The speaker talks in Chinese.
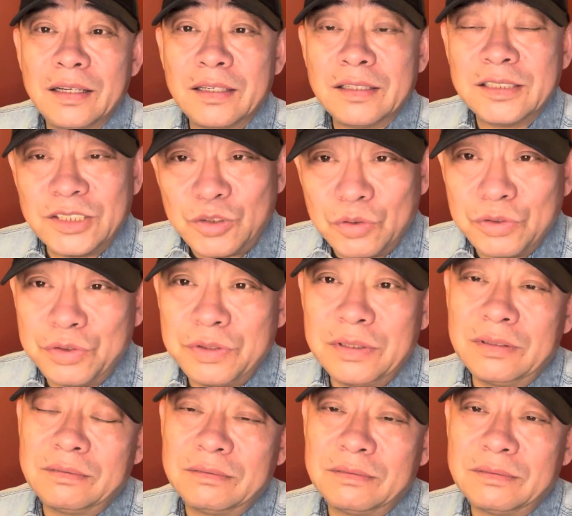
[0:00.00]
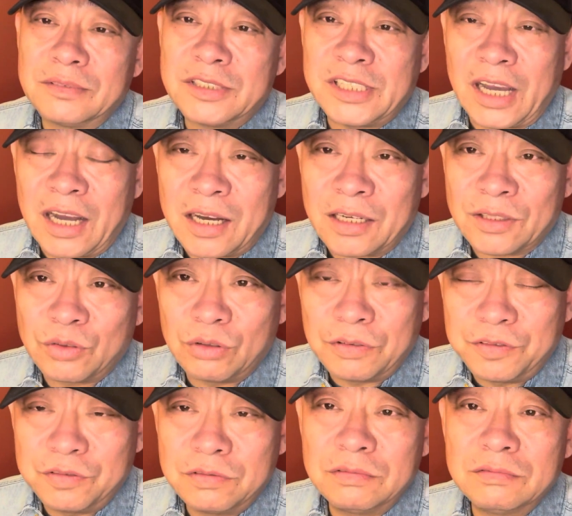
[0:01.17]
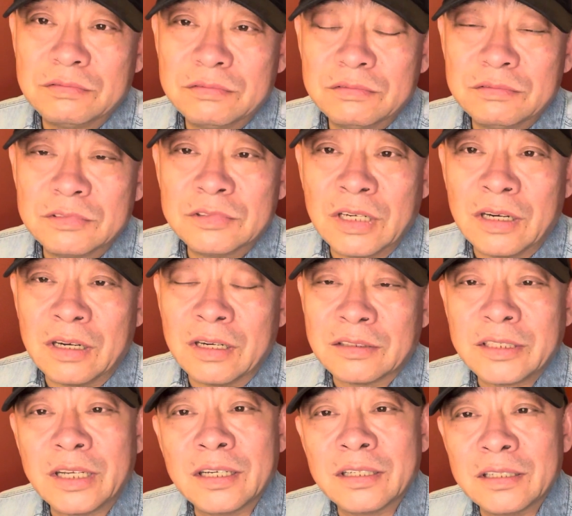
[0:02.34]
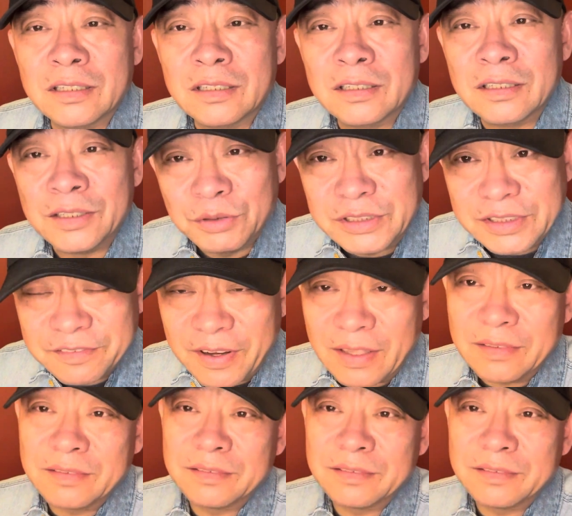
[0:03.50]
习仲勋、贾拓夫，啊，这个刘景范